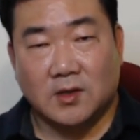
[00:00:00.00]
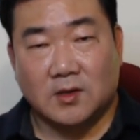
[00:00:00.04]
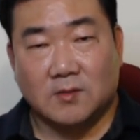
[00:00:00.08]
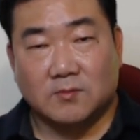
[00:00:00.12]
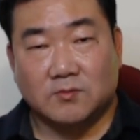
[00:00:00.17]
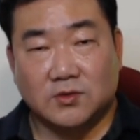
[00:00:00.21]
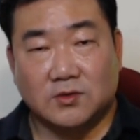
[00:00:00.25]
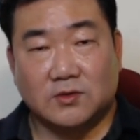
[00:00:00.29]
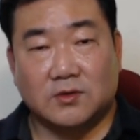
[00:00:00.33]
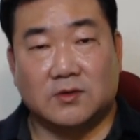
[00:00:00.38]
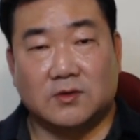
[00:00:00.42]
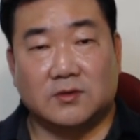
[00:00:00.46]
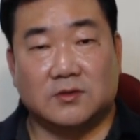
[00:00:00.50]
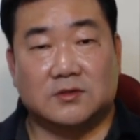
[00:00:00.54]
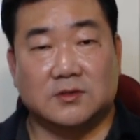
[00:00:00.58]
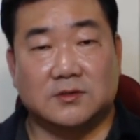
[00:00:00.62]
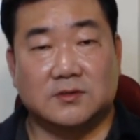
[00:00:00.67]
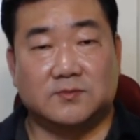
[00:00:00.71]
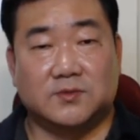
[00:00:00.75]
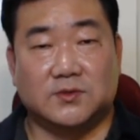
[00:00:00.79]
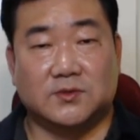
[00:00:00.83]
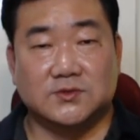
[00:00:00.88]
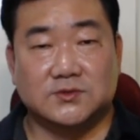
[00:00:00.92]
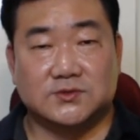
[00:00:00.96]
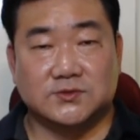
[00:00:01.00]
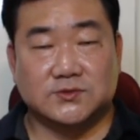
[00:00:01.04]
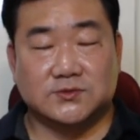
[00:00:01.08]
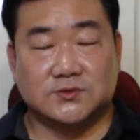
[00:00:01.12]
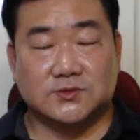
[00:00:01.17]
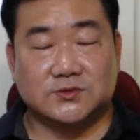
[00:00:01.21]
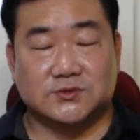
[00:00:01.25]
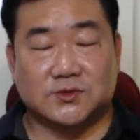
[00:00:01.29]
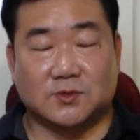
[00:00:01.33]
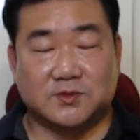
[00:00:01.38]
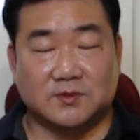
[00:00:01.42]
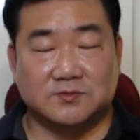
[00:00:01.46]
물론 그 풍수
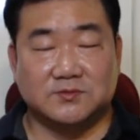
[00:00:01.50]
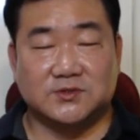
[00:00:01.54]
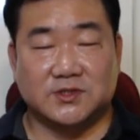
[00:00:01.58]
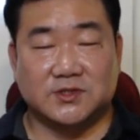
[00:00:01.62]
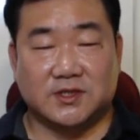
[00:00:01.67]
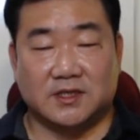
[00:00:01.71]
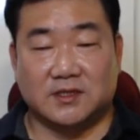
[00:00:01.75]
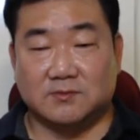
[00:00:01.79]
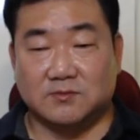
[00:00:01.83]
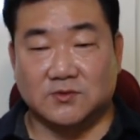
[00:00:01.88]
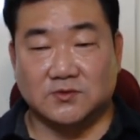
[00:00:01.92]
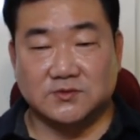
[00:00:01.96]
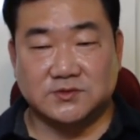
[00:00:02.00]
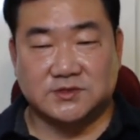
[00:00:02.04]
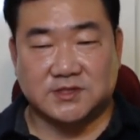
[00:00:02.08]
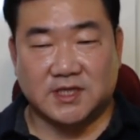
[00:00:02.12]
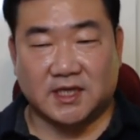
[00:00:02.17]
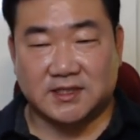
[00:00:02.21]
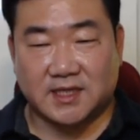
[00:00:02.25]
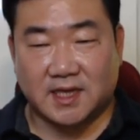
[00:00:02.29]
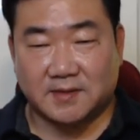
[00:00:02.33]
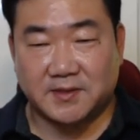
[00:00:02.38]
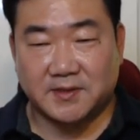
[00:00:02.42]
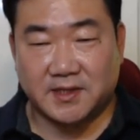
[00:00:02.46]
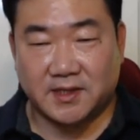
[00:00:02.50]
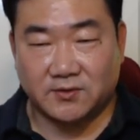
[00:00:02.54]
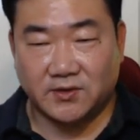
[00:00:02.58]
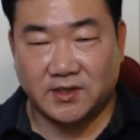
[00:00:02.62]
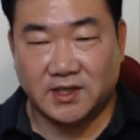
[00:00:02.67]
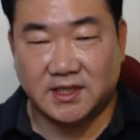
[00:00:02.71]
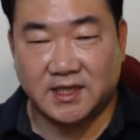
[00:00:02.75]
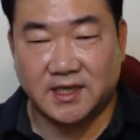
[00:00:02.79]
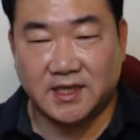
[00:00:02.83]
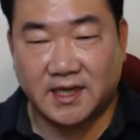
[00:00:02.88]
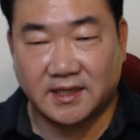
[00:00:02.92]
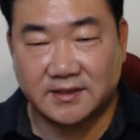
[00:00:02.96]
소품 중에는 문창탑이라고
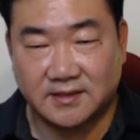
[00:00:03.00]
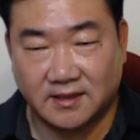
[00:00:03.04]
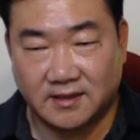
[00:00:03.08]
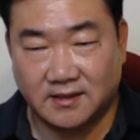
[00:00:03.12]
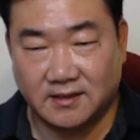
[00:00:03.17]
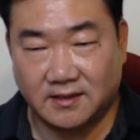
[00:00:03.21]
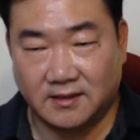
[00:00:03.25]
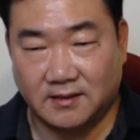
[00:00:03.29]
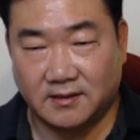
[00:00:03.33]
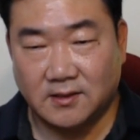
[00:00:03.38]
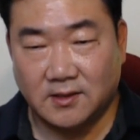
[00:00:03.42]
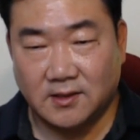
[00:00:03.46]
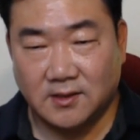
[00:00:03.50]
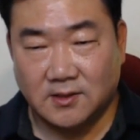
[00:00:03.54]
있긴 한데